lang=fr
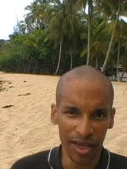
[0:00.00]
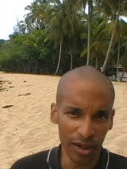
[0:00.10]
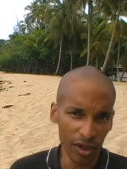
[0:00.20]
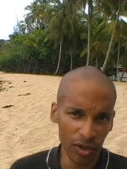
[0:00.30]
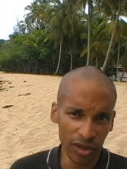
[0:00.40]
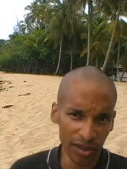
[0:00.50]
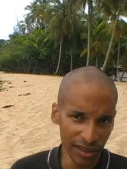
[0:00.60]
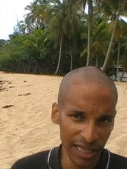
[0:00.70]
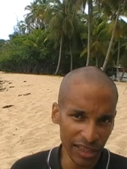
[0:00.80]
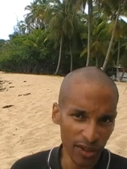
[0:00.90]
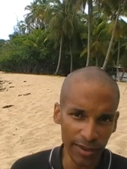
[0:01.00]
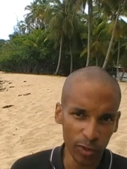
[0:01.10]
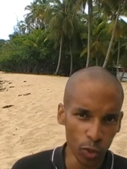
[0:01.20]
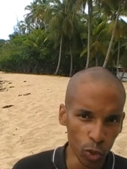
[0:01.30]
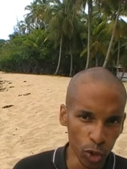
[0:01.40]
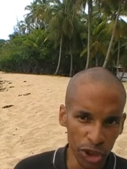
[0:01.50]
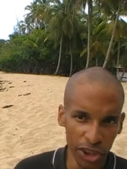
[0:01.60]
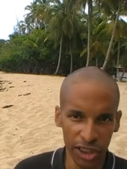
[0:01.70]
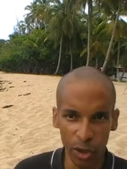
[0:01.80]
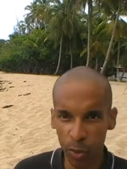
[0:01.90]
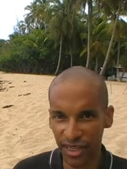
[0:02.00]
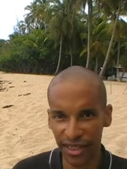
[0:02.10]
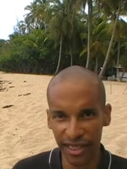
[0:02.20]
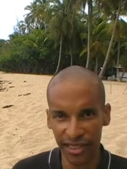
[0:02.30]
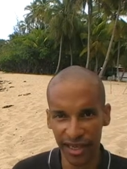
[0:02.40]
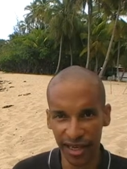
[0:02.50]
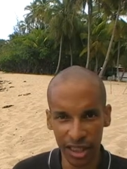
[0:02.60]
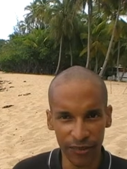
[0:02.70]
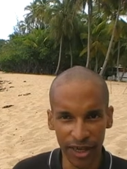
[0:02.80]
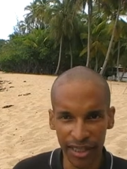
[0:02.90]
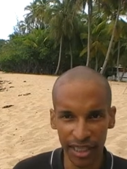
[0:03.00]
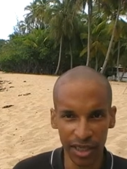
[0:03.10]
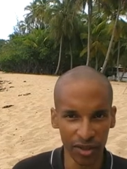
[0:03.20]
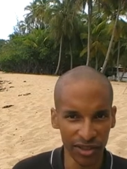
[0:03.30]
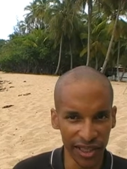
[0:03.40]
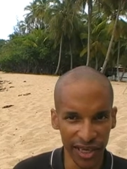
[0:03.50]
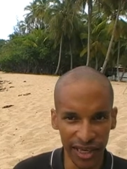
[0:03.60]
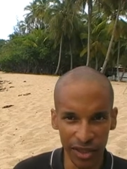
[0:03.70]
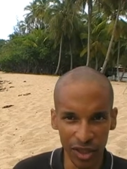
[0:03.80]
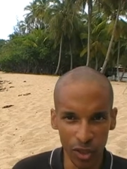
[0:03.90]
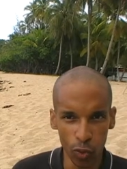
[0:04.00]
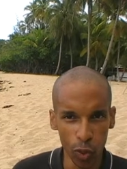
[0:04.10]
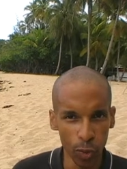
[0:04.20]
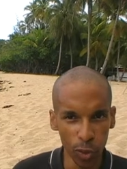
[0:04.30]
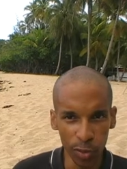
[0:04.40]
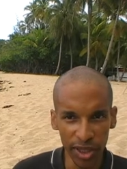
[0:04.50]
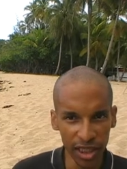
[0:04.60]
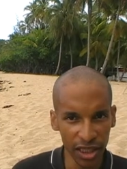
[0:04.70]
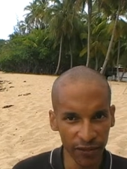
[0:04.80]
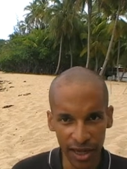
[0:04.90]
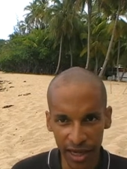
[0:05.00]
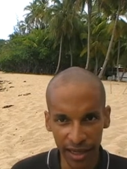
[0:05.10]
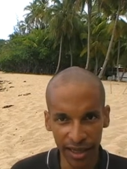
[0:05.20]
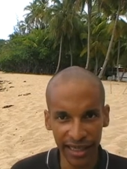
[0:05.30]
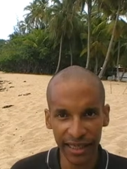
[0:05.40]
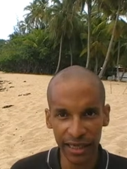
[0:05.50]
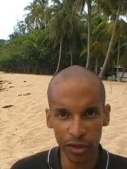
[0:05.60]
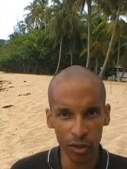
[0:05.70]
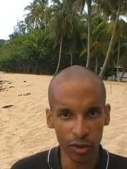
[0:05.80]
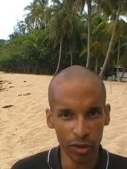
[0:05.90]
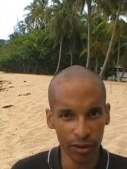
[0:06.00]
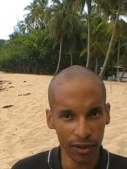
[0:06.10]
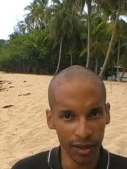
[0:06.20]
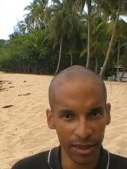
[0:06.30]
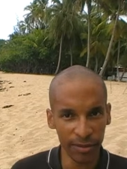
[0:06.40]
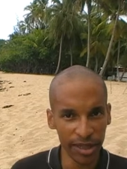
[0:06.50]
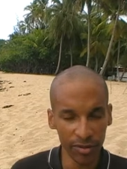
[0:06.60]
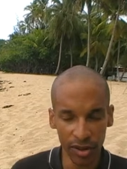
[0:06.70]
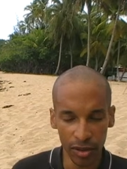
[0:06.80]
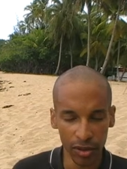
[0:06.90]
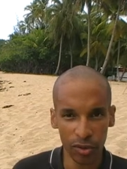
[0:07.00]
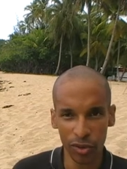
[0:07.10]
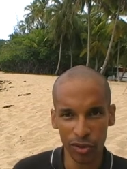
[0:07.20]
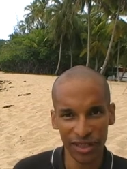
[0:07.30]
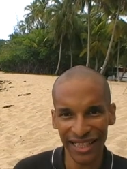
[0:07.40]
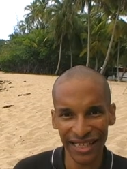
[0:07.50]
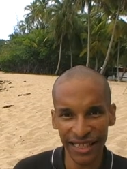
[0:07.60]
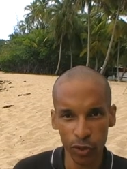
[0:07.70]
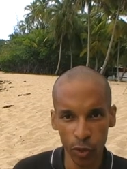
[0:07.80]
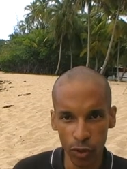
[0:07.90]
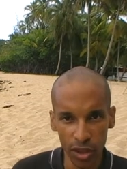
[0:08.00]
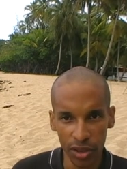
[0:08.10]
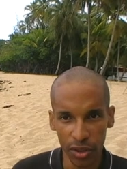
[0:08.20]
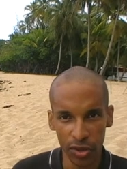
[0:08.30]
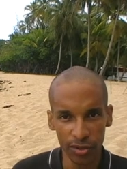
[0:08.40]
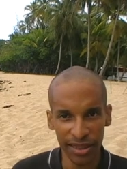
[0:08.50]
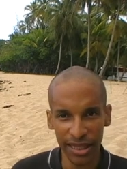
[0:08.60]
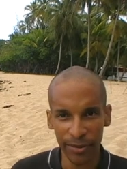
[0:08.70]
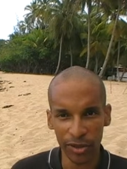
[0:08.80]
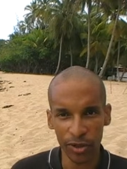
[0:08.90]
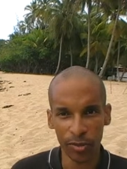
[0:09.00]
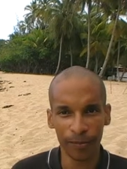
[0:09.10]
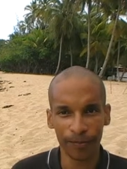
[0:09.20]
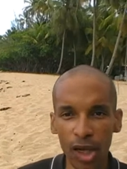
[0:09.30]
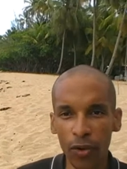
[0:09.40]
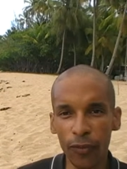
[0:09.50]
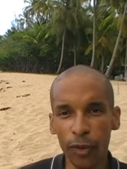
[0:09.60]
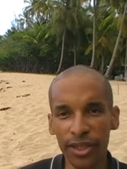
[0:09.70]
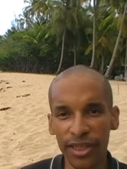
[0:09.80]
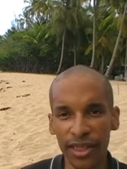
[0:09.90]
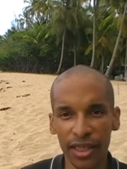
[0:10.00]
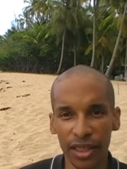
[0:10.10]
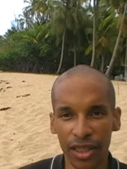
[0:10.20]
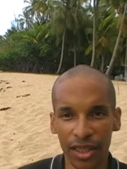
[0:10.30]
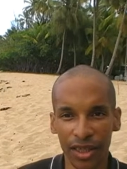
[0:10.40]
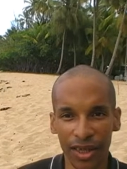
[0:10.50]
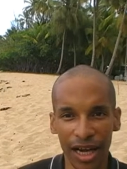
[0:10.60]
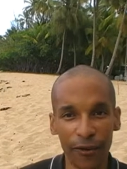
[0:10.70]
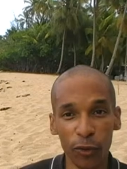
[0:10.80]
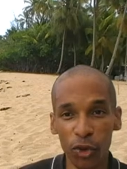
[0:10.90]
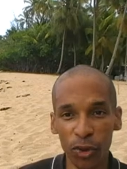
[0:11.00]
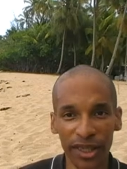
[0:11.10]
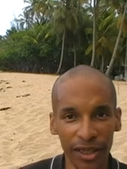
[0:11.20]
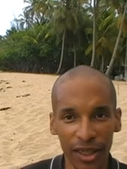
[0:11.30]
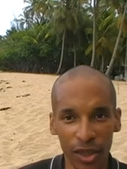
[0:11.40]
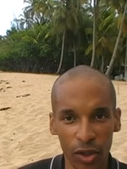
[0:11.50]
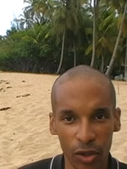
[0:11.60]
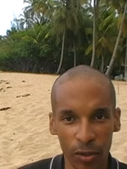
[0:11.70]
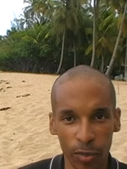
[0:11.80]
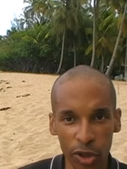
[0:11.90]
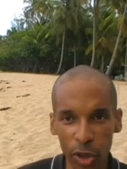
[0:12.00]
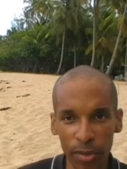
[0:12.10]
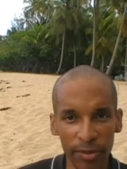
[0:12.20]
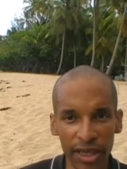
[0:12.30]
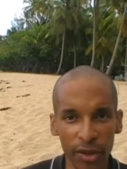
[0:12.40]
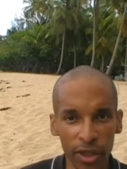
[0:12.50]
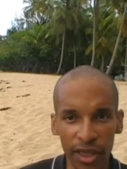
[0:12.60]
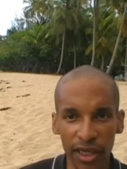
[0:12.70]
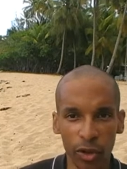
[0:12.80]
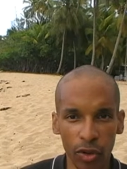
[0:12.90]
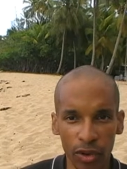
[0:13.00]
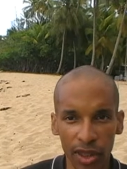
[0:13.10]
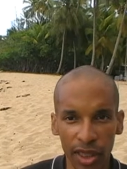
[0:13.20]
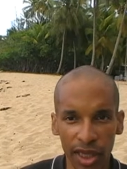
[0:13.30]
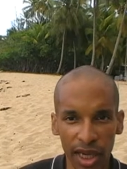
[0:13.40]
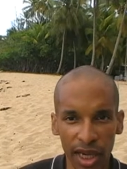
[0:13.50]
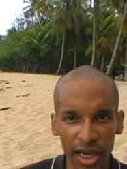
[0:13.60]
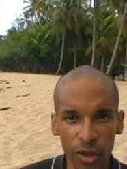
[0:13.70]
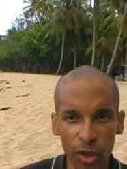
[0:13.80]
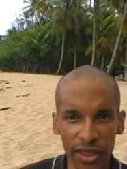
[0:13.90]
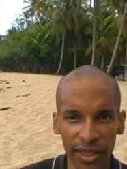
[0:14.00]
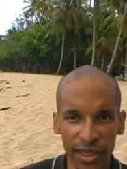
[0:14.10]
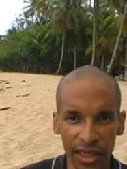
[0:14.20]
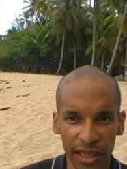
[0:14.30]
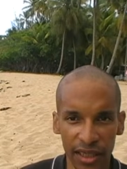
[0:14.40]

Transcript: Et euh, la troisième couche, c'est le prestataire qui va régler l'antenne ou le plombier qui va régler euh, rapidement euh, des dégâts des eaux dans un de mes appartements. Vous aussi, à vous de jouer. Prenez le papier et un crayon et notez